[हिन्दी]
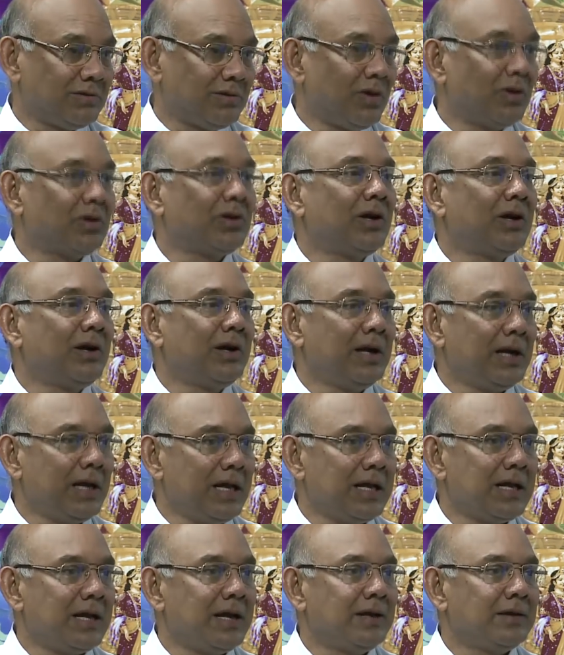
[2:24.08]

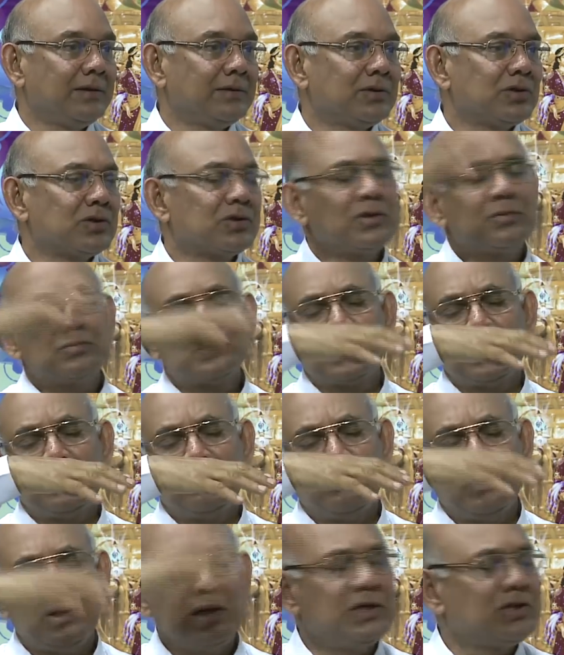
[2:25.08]
अथॉरिटी है सबसे
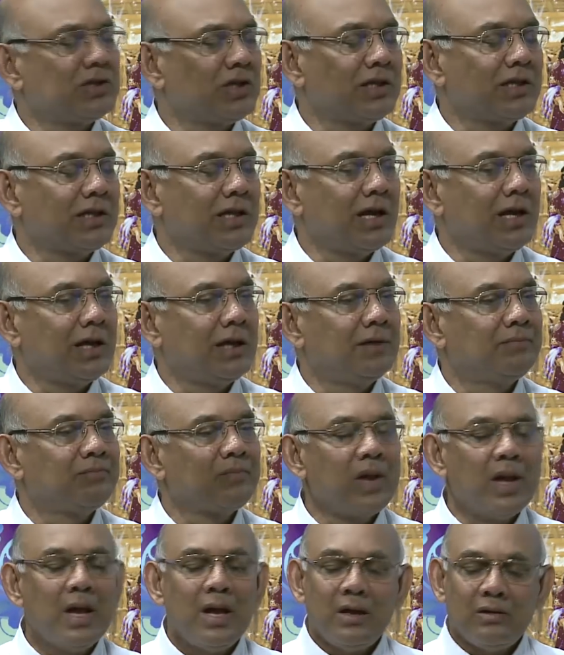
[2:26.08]
बड़ी सत्ता है
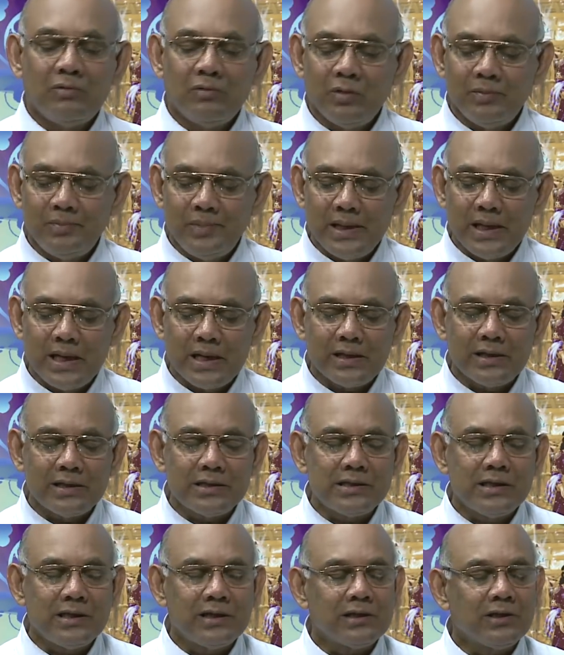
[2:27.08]
वो बिना
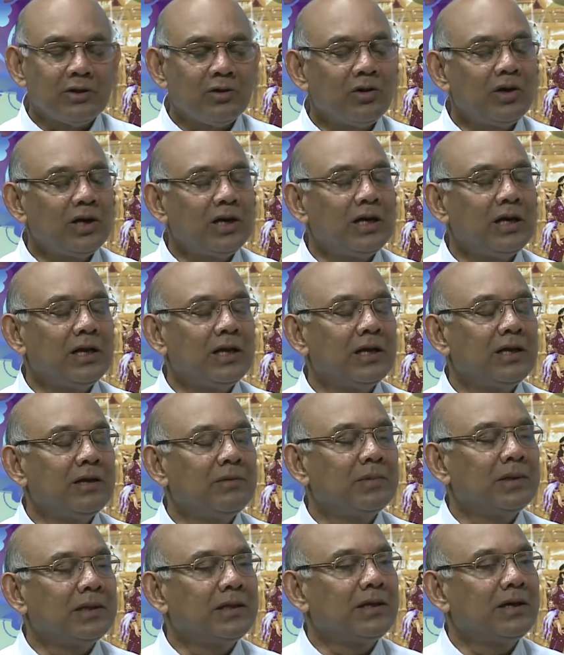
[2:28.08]
किसी अथॉरिटी के
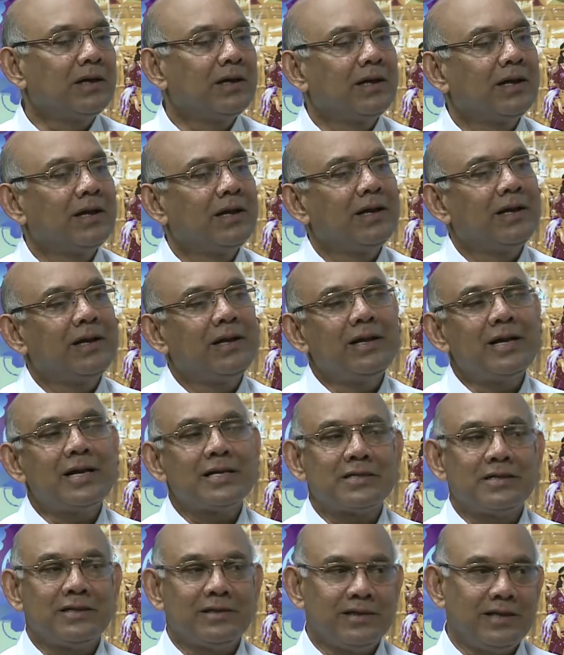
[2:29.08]
निमंत्रण के नहीं
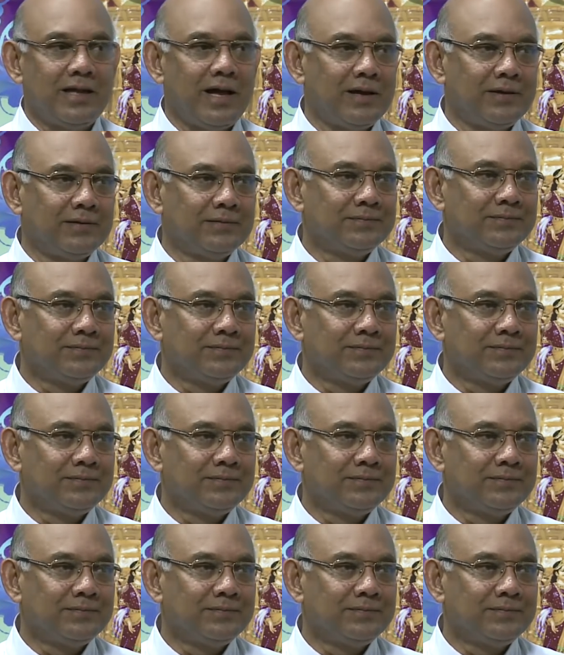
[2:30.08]
आ सकता